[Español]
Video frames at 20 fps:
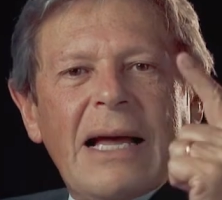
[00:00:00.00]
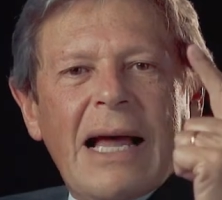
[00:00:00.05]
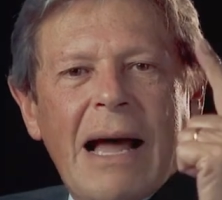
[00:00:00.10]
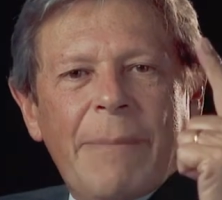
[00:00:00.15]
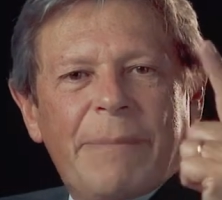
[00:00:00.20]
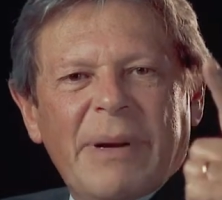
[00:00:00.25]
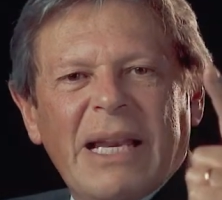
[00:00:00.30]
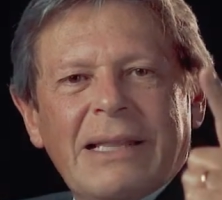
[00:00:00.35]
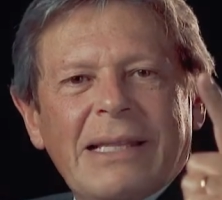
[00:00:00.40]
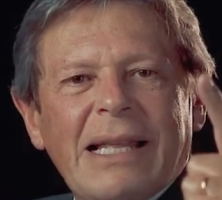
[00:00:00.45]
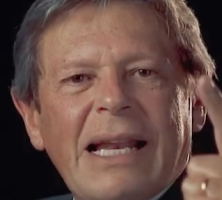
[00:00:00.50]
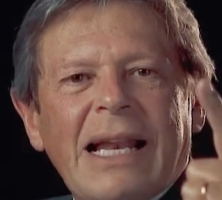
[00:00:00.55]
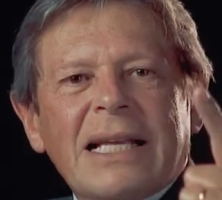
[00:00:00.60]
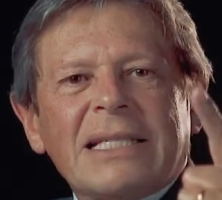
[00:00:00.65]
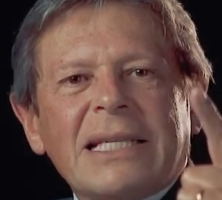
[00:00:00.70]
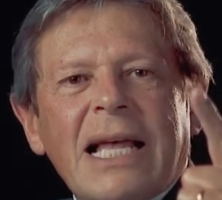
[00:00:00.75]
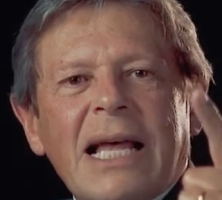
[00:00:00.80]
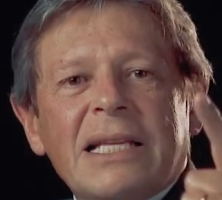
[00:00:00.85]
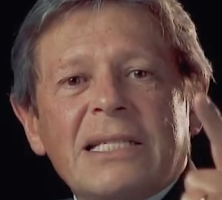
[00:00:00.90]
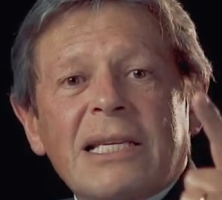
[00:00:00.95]

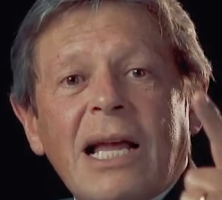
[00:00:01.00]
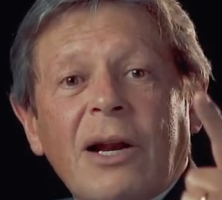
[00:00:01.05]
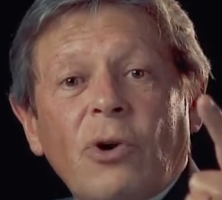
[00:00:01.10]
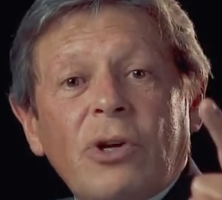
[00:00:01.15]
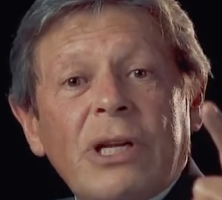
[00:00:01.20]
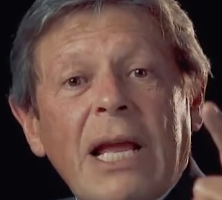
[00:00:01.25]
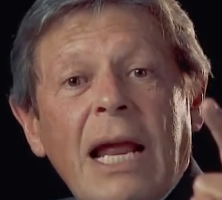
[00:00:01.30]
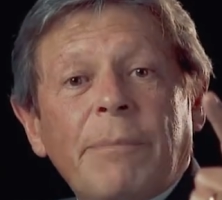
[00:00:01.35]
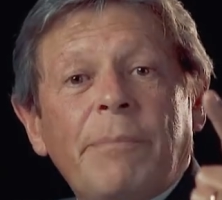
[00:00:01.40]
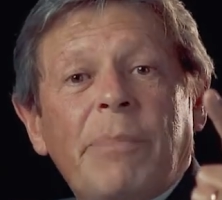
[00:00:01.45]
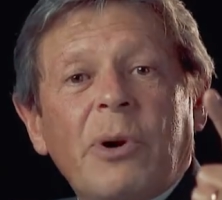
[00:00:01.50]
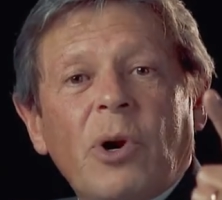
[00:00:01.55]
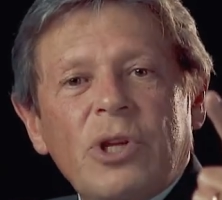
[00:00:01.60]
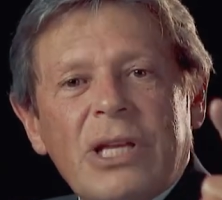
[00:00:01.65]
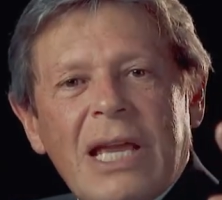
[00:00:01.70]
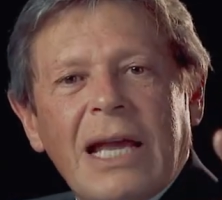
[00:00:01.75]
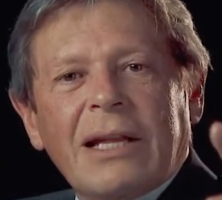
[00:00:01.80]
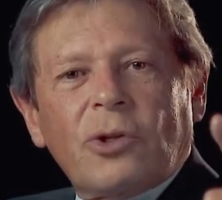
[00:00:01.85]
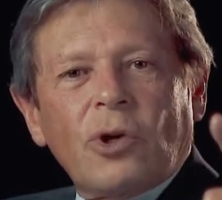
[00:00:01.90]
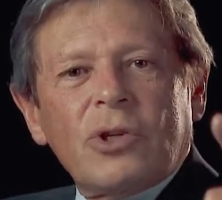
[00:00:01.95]
Aprenderás a desarrollar
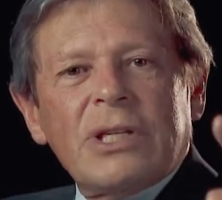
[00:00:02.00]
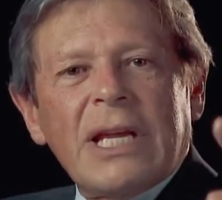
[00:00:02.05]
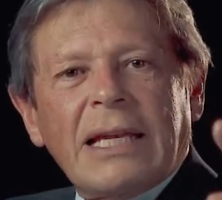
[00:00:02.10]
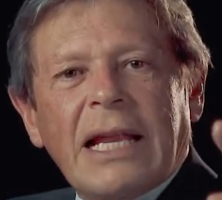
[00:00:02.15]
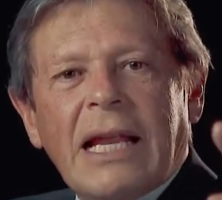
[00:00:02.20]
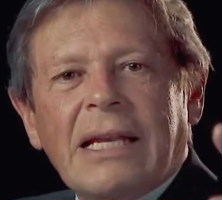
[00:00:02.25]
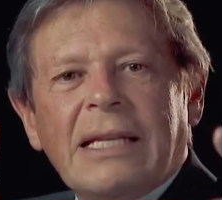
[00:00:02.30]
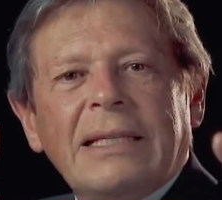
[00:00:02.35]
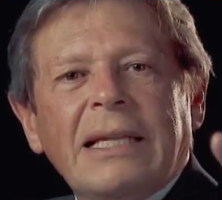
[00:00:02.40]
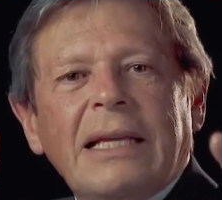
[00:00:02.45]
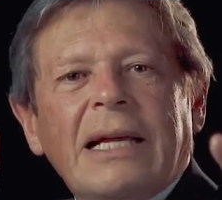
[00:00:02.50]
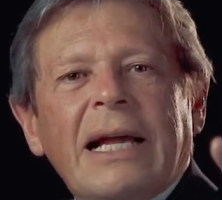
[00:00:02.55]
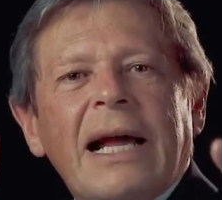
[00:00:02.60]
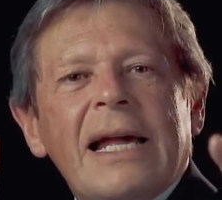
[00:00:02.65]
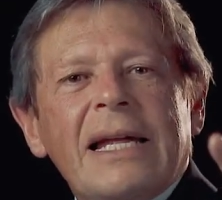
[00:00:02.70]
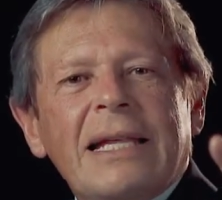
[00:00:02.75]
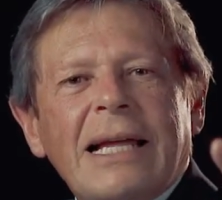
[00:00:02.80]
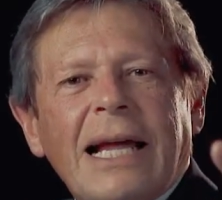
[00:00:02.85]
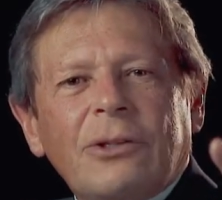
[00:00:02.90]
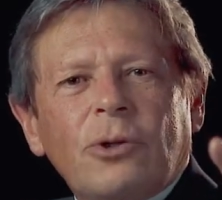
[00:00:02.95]
proyectos de analítica
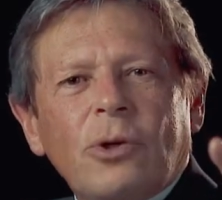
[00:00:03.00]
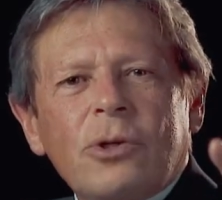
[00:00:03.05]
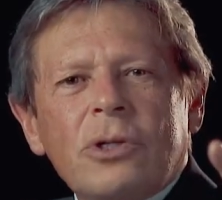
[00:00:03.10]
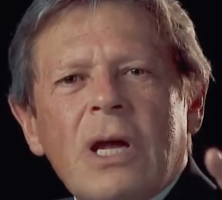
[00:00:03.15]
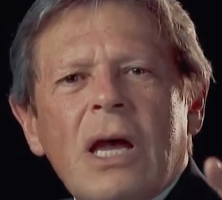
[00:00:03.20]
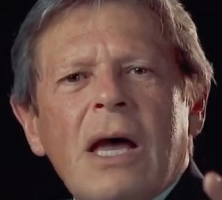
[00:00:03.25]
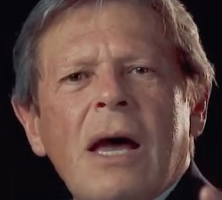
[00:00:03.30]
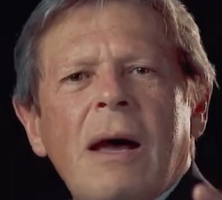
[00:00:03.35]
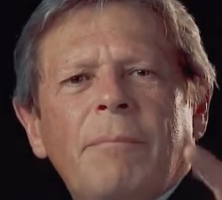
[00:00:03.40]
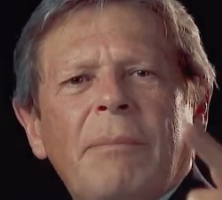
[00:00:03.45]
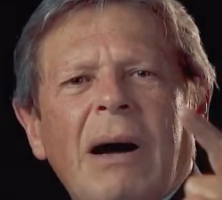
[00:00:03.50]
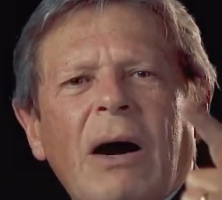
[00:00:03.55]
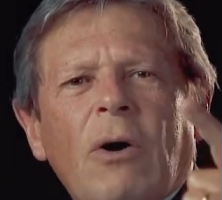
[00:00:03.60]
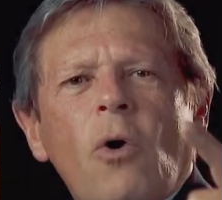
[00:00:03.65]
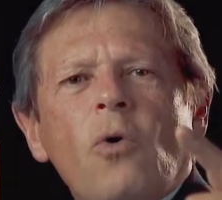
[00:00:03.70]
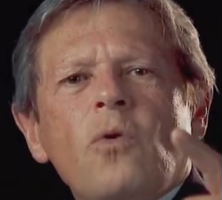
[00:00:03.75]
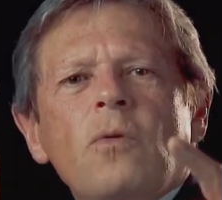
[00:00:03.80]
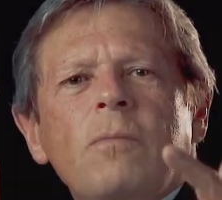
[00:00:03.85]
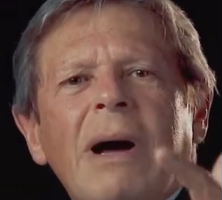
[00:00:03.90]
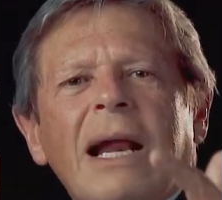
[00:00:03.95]
de datos
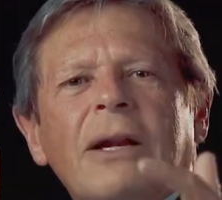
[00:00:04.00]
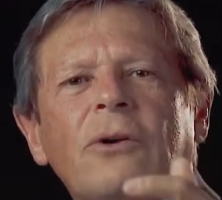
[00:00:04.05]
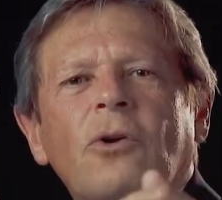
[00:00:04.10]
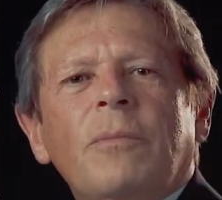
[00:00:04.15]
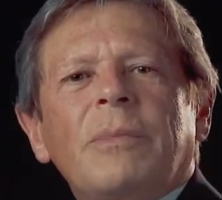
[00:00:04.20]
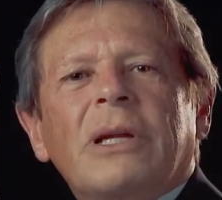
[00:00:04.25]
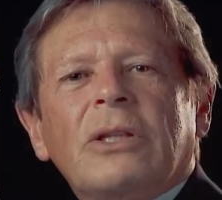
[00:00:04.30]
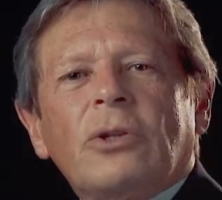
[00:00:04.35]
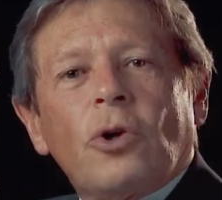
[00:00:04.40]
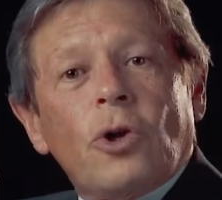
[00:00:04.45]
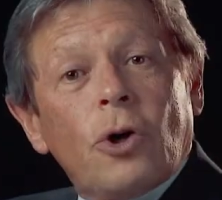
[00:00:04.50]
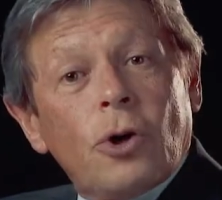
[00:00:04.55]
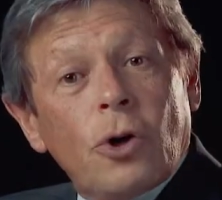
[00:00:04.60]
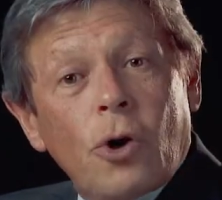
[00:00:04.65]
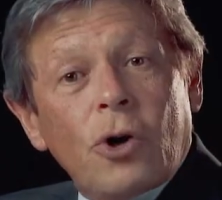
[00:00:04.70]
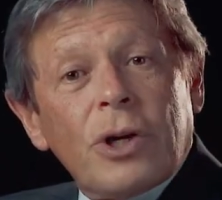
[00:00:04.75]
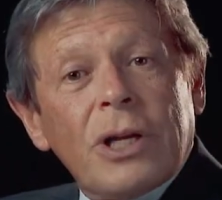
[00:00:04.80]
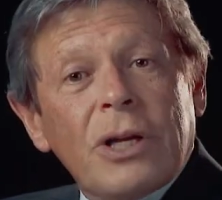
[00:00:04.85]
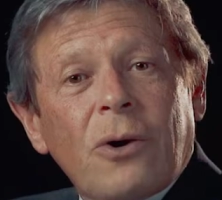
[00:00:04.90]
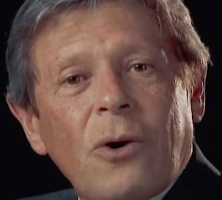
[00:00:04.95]
bajo un marco
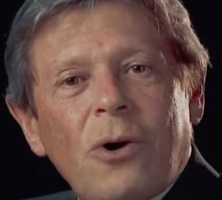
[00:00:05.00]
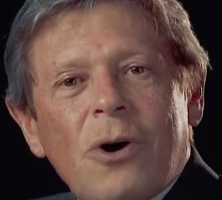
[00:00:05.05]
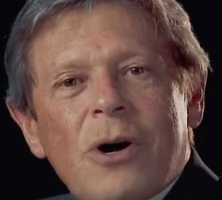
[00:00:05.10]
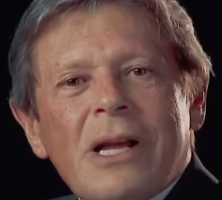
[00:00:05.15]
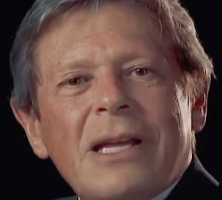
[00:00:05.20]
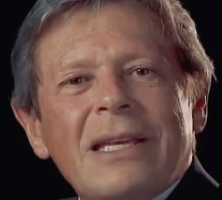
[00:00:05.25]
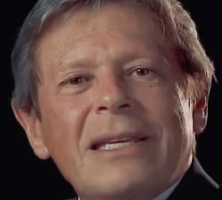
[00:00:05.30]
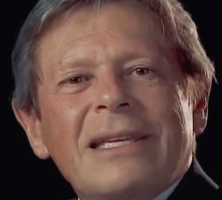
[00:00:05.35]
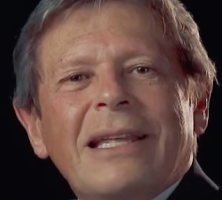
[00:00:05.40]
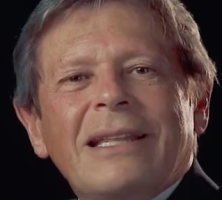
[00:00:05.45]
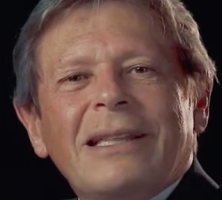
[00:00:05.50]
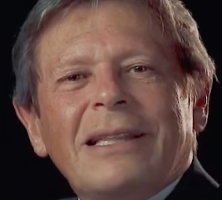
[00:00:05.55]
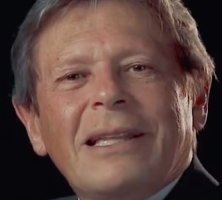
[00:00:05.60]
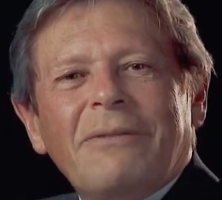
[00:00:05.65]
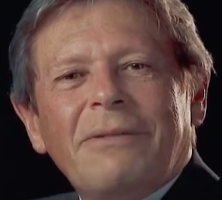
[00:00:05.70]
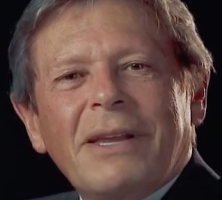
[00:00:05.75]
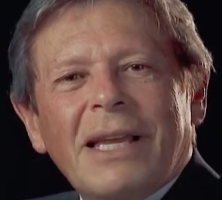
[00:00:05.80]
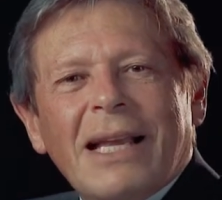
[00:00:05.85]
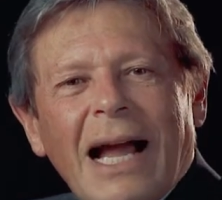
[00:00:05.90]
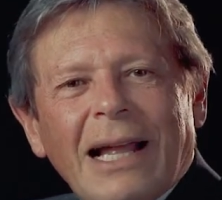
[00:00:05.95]
metodológico
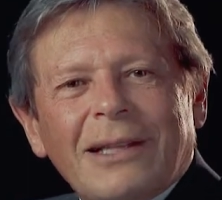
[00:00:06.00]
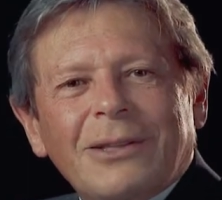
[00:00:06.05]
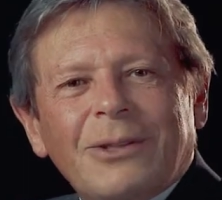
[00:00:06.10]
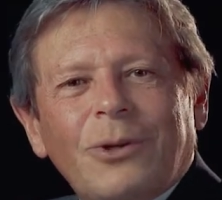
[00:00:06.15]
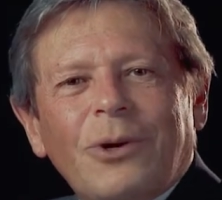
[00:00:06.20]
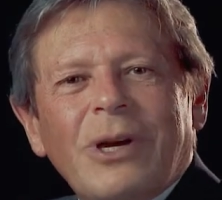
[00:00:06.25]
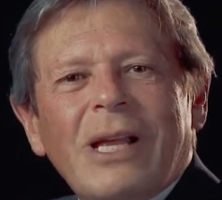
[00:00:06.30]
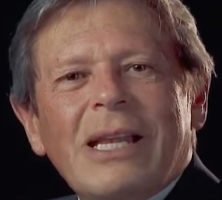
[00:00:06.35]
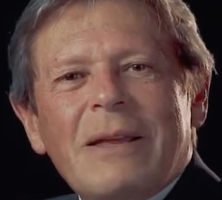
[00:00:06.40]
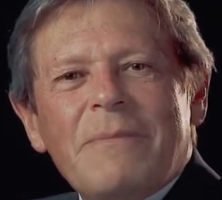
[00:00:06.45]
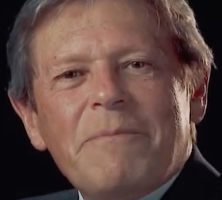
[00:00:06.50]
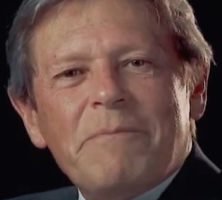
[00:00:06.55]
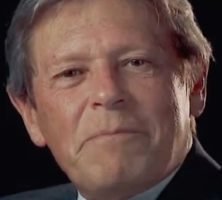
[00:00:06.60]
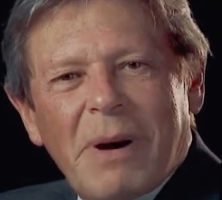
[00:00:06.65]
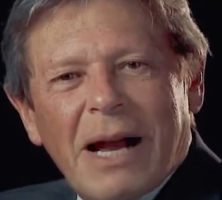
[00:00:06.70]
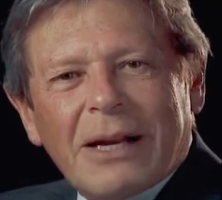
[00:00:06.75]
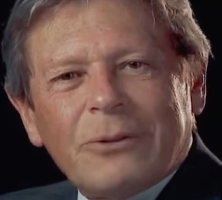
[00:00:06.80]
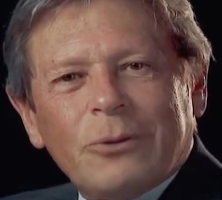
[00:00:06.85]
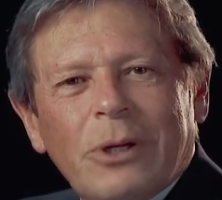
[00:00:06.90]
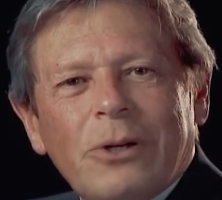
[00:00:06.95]
identificando el
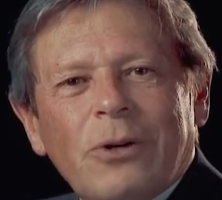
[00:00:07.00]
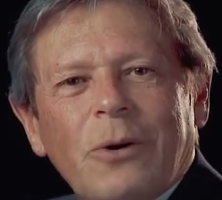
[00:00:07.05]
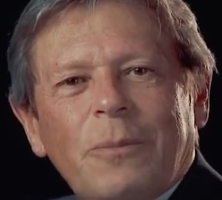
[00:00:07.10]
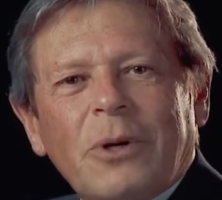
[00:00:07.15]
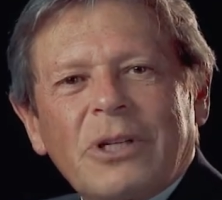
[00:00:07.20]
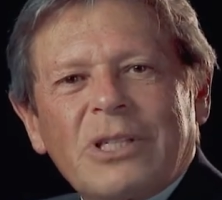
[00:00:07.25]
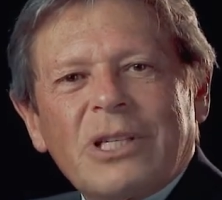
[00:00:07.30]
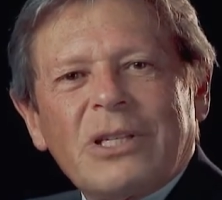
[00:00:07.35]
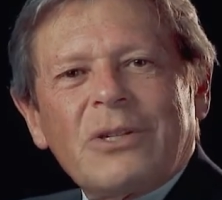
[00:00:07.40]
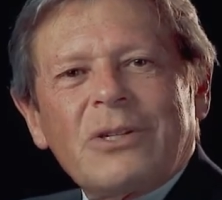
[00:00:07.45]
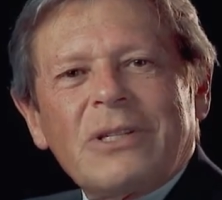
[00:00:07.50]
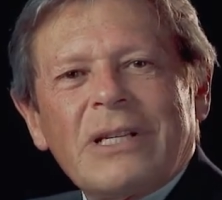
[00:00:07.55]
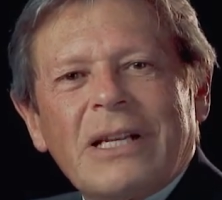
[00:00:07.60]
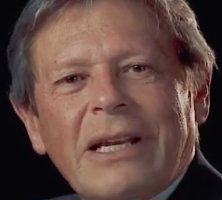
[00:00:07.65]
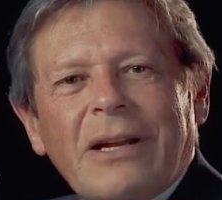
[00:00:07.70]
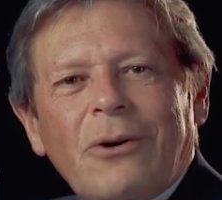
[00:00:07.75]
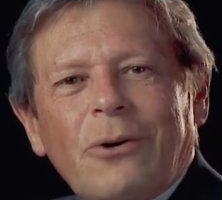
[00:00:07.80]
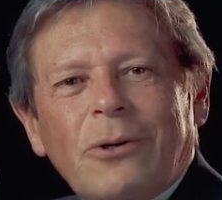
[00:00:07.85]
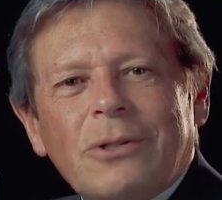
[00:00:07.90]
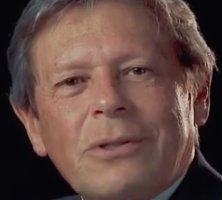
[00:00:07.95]
impacto en los procesos de
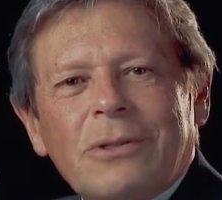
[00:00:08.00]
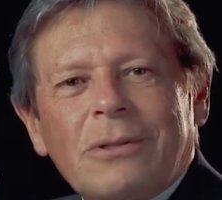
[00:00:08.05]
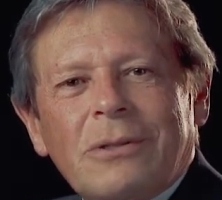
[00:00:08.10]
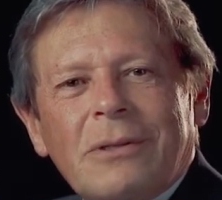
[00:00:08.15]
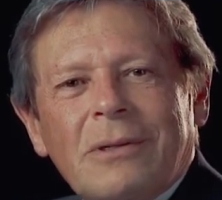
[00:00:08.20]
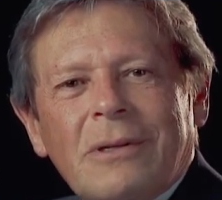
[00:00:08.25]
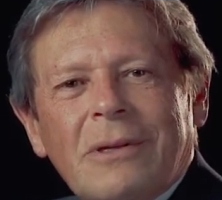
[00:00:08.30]
negocio.